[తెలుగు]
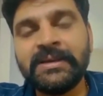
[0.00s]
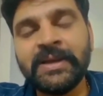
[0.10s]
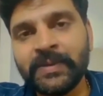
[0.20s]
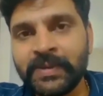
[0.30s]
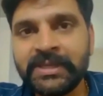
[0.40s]

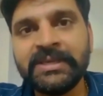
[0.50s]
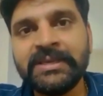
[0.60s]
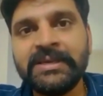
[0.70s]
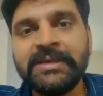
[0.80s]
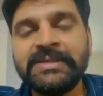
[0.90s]
నలుగురికి
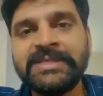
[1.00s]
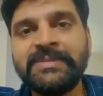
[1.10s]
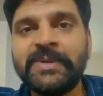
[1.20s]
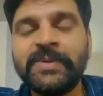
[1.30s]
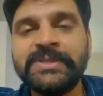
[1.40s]

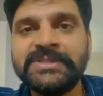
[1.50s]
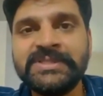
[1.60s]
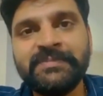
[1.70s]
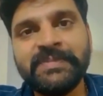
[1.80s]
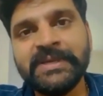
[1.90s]
సినిమా గురించి
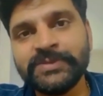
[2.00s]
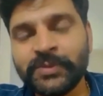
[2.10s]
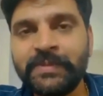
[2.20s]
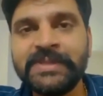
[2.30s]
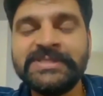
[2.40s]
చెప్పి
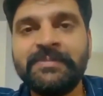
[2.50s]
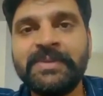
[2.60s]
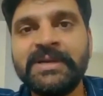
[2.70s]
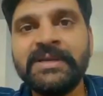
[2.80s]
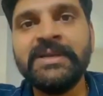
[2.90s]
చూడమని
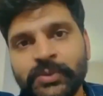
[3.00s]
చెప్పండి